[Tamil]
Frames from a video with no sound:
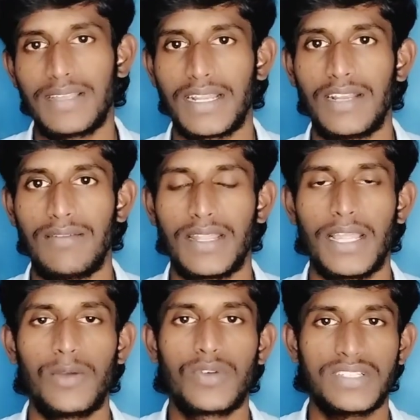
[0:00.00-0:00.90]
சர்க்கிள்
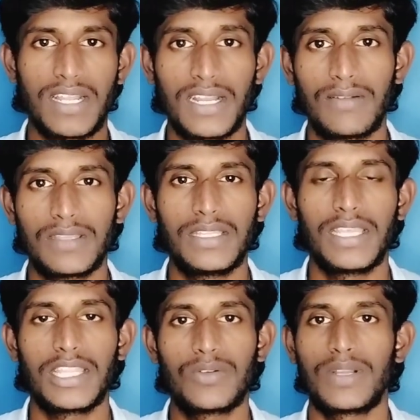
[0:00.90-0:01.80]
வேறு உங்கள் சர்க்கிள் வந்து
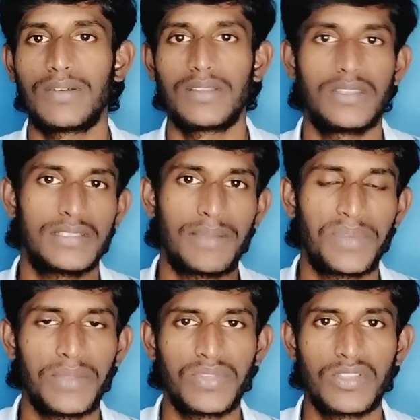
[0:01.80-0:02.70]
எதுக்குள்ளே வருது
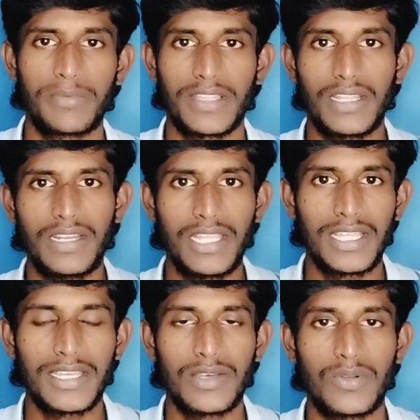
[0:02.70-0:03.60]
சம்டைம்ஸ் வந்து பார்த்திங்கன்னா
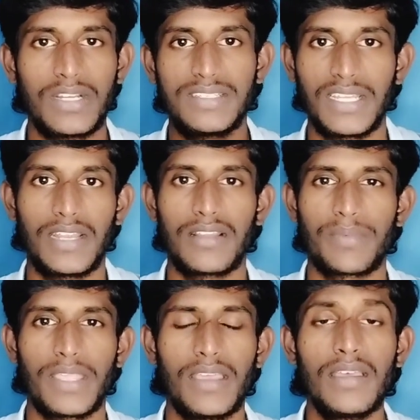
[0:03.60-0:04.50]
நீங்கள் ஒரு டிஸ்ட்ரிக்டில்
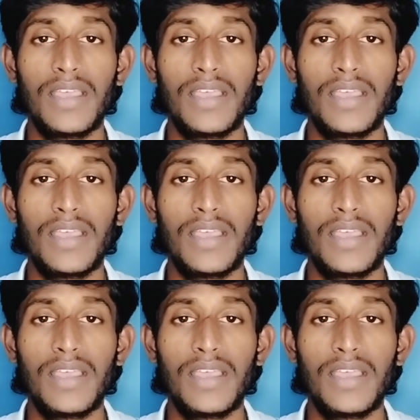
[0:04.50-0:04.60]
இருப்பீங்க